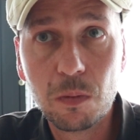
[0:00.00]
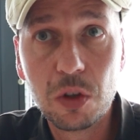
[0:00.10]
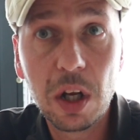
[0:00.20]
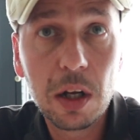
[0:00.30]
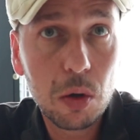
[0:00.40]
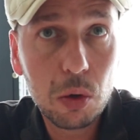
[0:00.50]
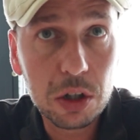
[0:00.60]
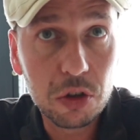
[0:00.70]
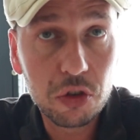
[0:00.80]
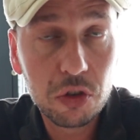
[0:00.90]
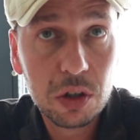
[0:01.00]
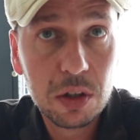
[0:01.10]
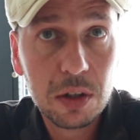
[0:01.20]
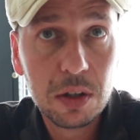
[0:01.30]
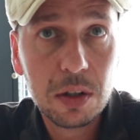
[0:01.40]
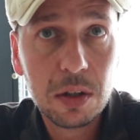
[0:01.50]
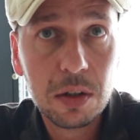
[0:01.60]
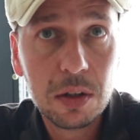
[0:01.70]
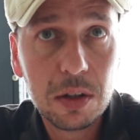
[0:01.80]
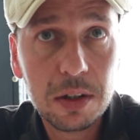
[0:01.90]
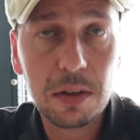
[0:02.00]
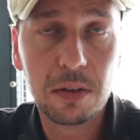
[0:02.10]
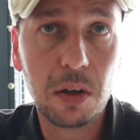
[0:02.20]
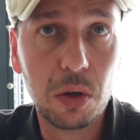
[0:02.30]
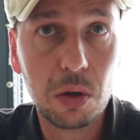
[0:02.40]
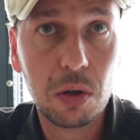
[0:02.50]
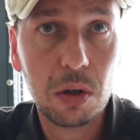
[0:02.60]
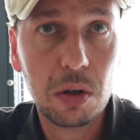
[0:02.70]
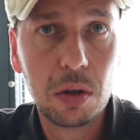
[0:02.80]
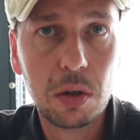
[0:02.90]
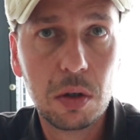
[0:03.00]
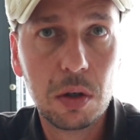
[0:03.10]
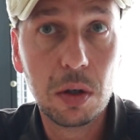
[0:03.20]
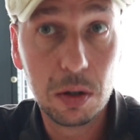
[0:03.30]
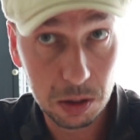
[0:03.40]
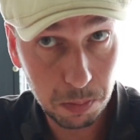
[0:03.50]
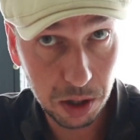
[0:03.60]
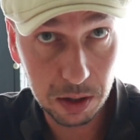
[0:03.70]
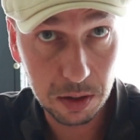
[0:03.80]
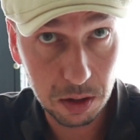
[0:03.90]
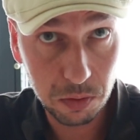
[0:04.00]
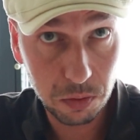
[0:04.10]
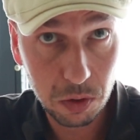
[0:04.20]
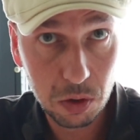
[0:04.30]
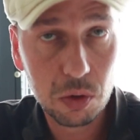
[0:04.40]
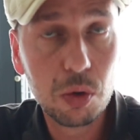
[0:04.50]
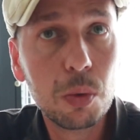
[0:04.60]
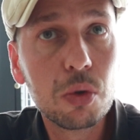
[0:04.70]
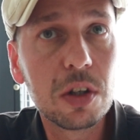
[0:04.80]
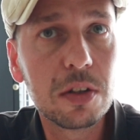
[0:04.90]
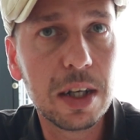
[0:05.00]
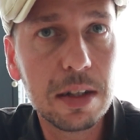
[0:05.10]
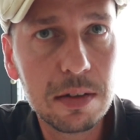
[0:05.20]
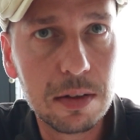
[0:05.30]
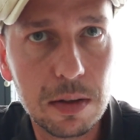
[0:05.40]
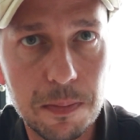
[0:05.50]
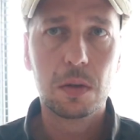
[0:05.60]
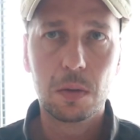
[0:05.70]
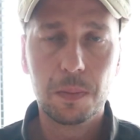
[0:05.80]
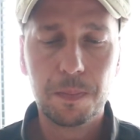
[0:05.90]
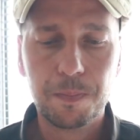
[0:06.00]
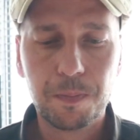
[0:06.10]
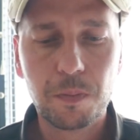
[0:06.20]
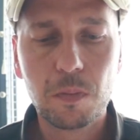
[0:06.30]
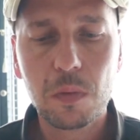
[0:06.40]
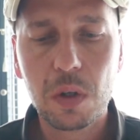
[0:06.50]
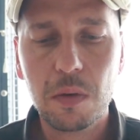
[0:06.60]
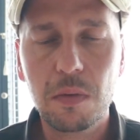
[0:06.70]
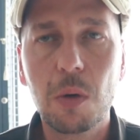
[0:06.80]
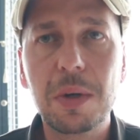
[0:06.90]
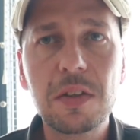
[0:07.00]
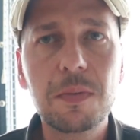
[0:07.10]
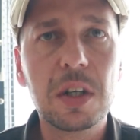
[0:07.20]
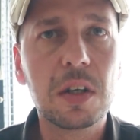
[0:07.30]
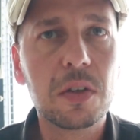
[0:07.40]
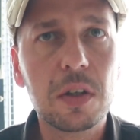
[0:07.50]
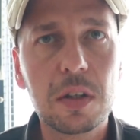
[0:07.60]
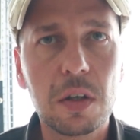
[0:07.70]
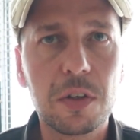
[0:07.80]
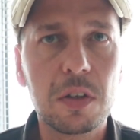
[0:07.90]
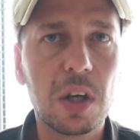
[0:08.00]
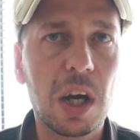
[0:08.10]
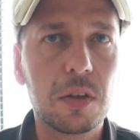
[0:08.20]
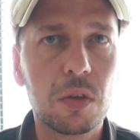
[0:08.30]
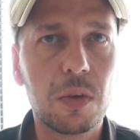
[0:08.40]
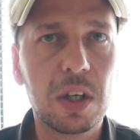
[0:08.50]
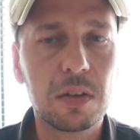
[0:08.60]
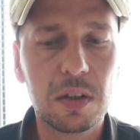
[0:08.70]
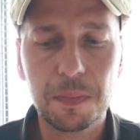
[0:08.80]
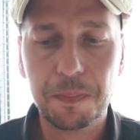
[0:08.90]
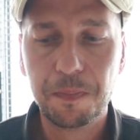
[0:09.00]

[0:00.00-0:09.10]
Das klingt logisch. Ist es auch. Imperativ, du musst es essen. Warum essen wir also nicht auf diese Art und Weise?